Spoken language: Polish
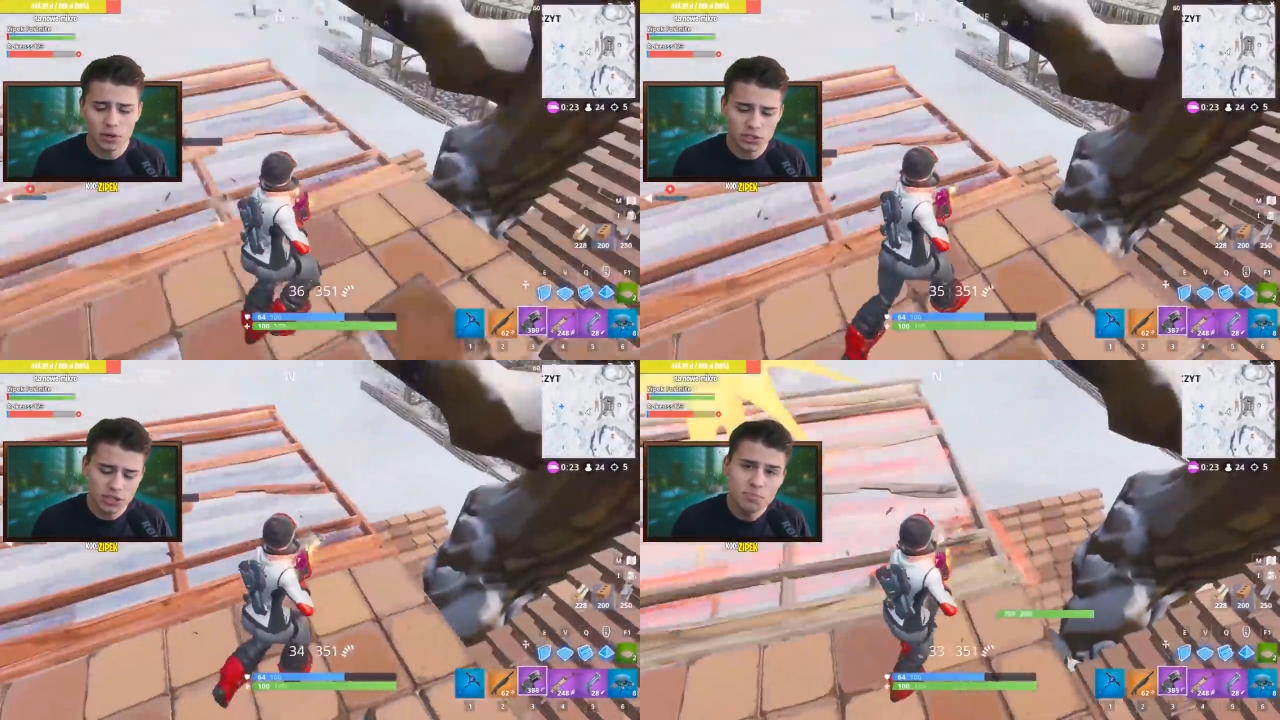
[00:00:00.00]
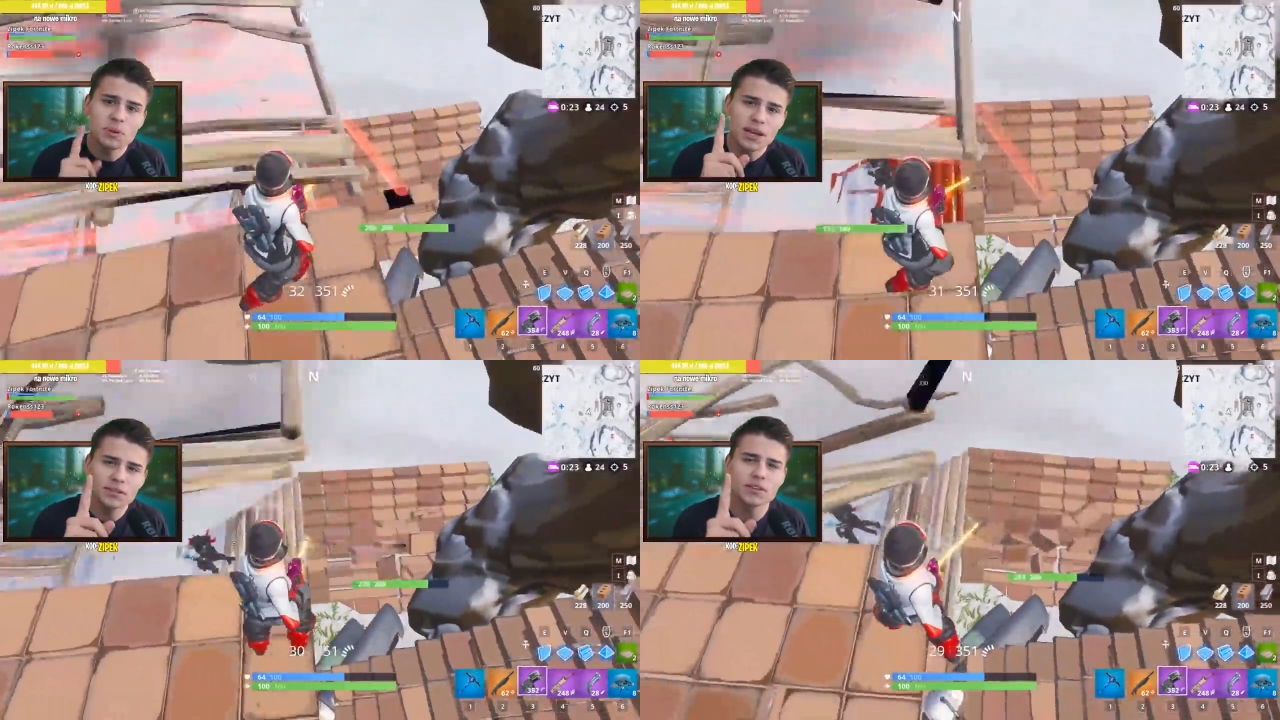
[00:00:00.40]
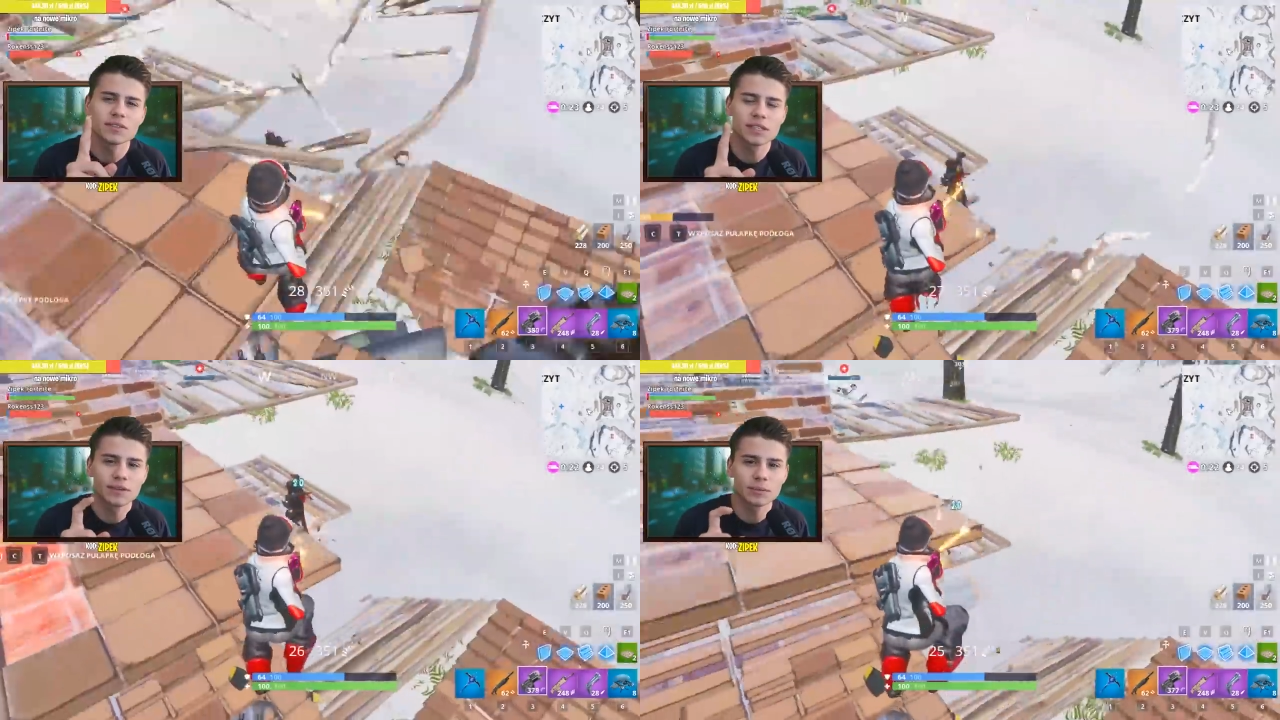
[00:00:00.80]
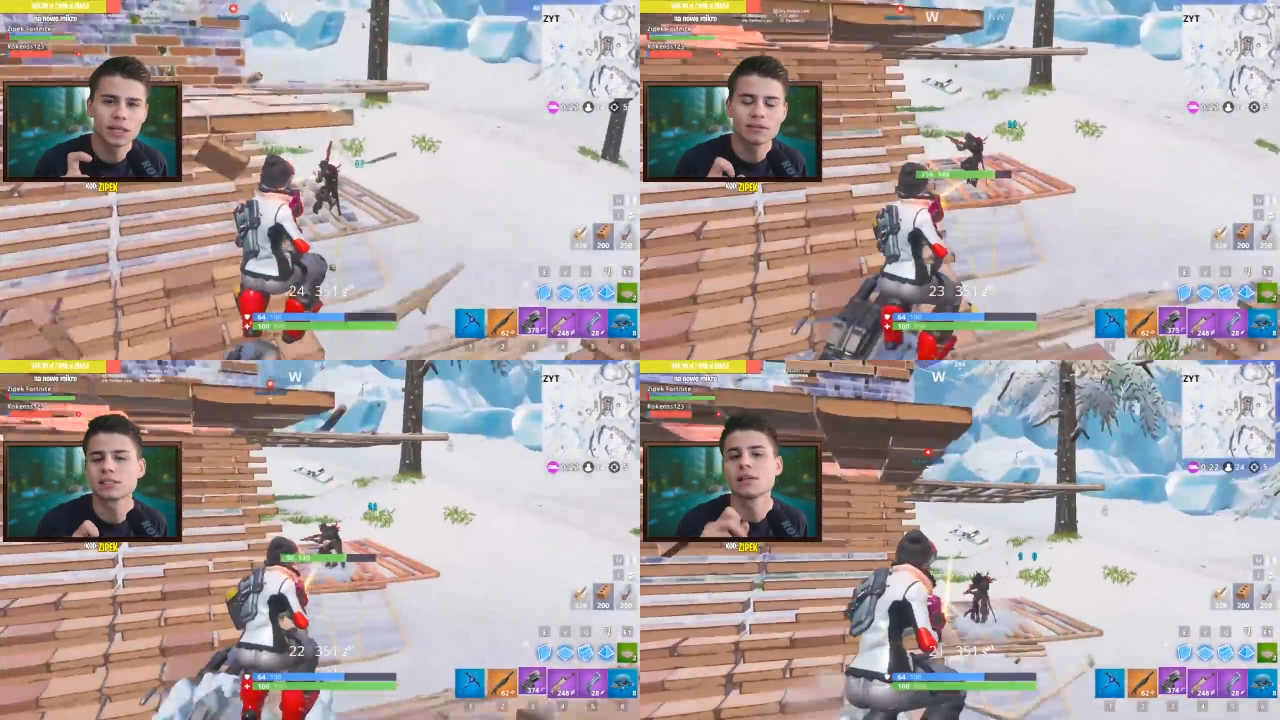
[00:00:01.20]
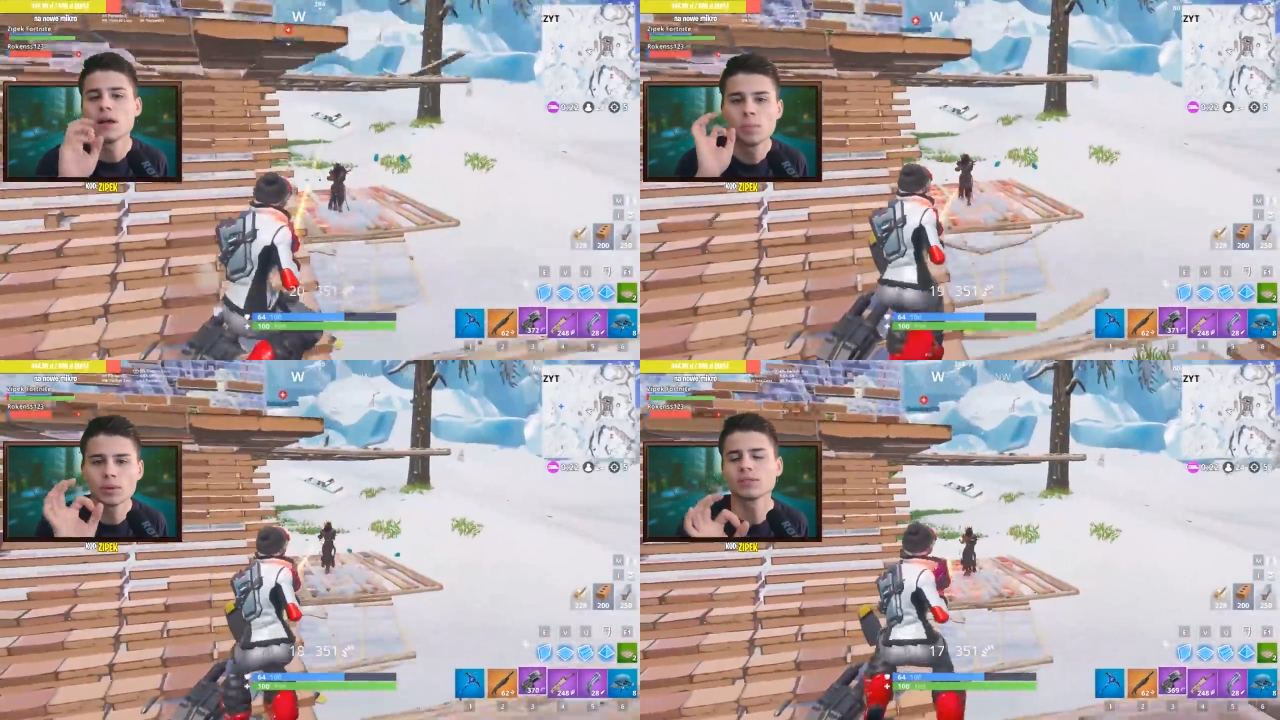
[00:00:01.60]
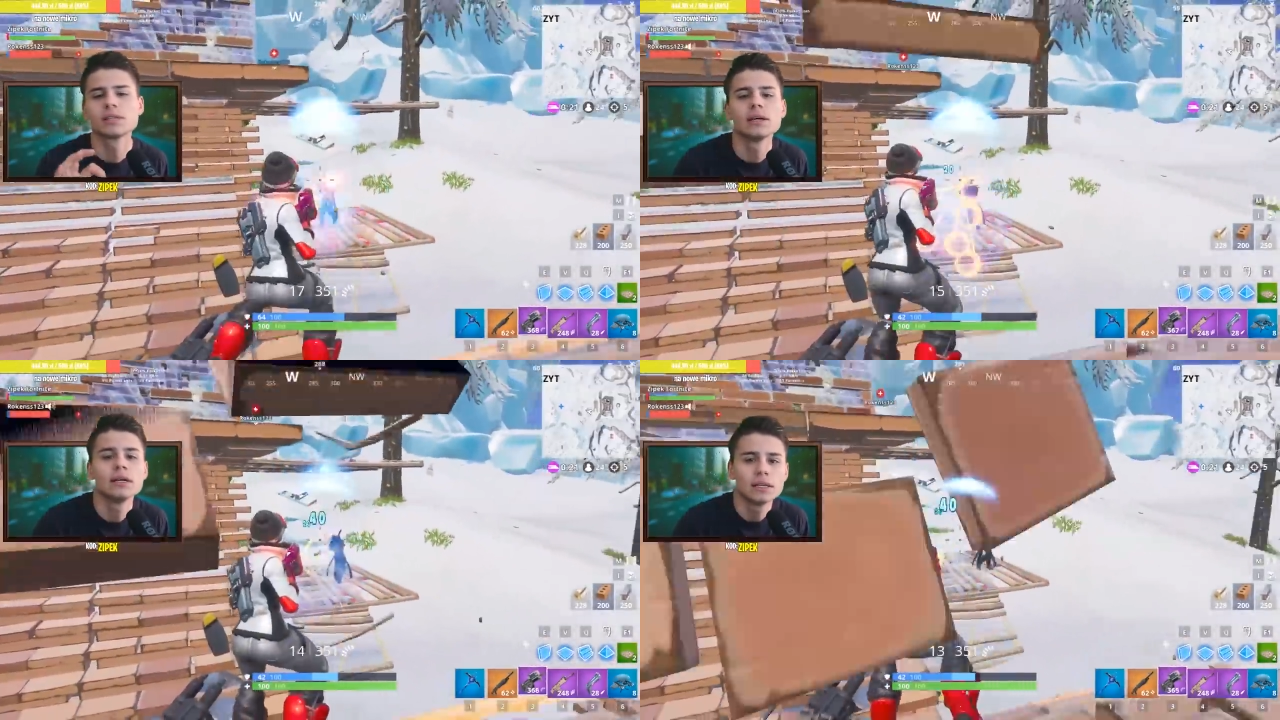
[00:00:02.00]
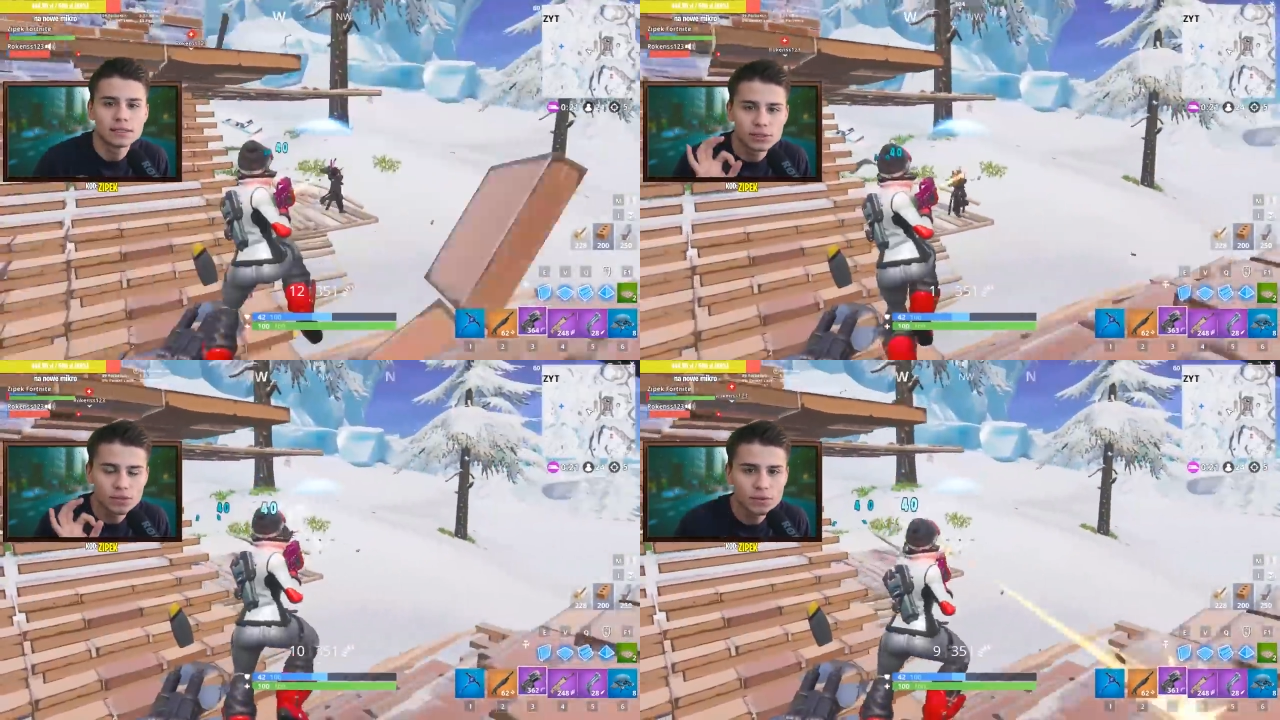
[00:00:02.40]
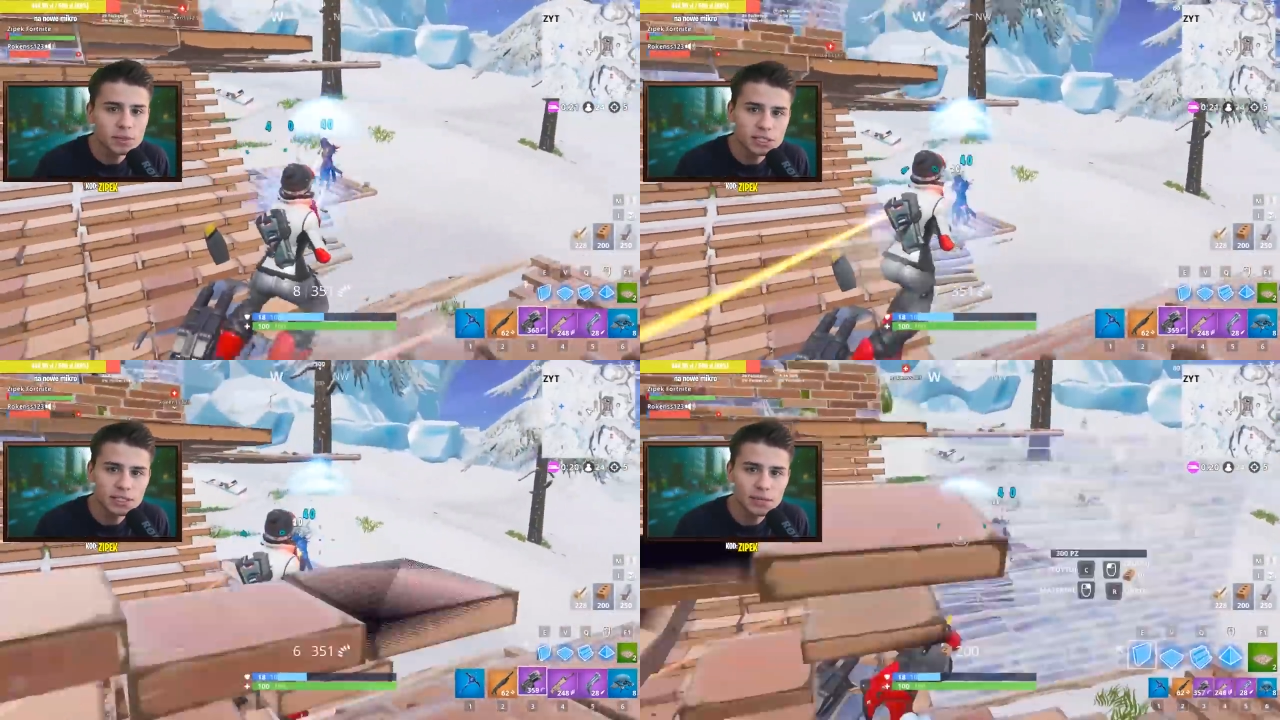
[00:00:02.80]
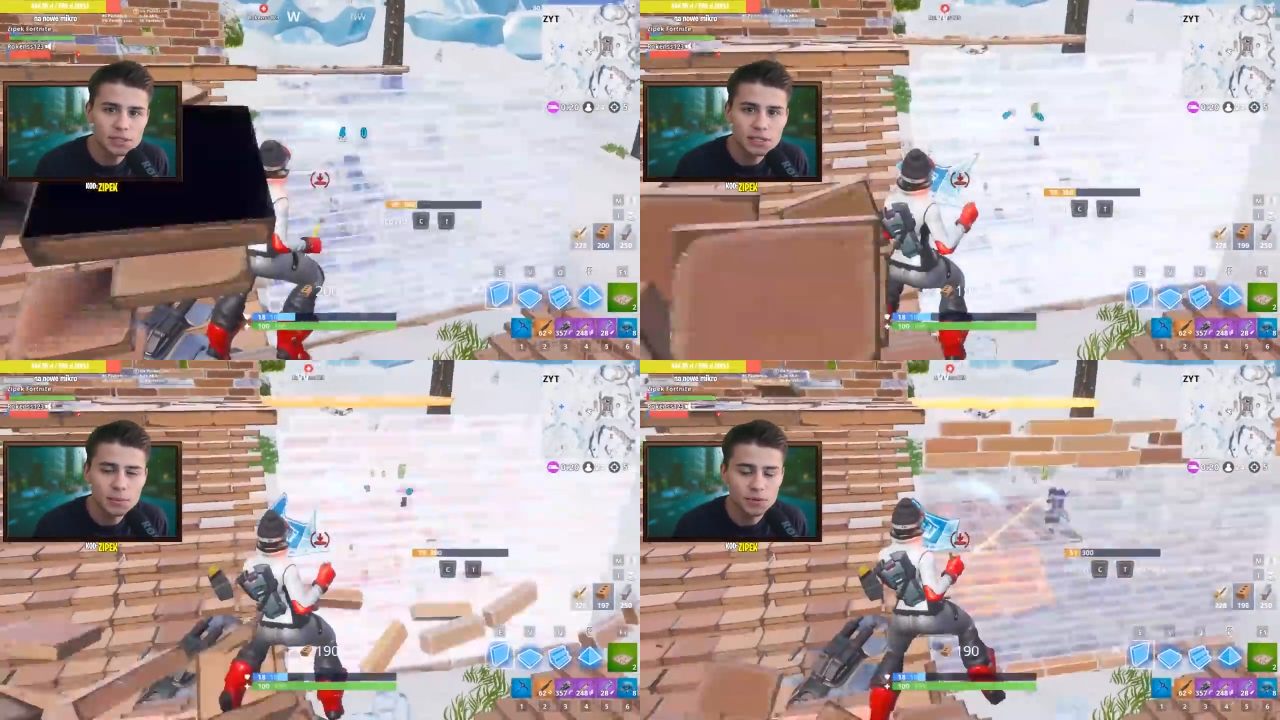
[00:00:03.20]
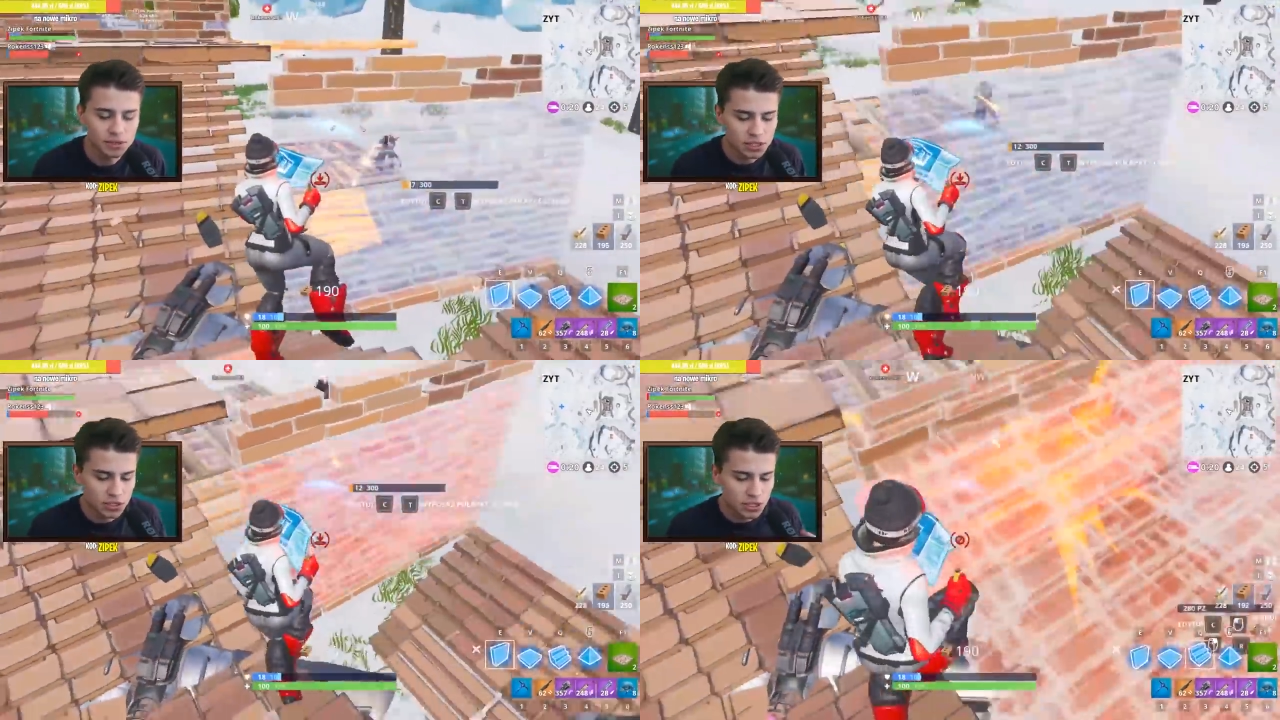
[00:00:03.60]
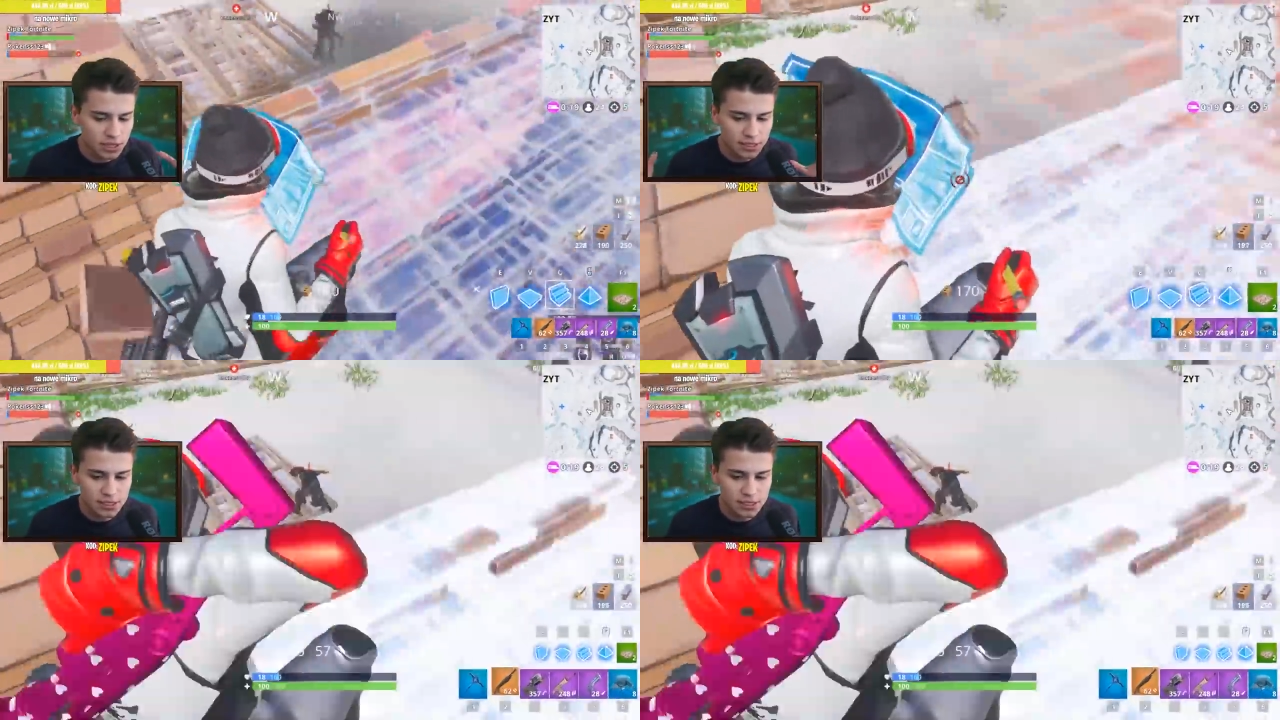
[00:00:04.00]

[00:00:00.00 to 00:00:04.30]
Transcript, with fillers: O godzinie pierwszej wstawiam dla was posta z nowymi skinami sklepu, więc jeżeli nie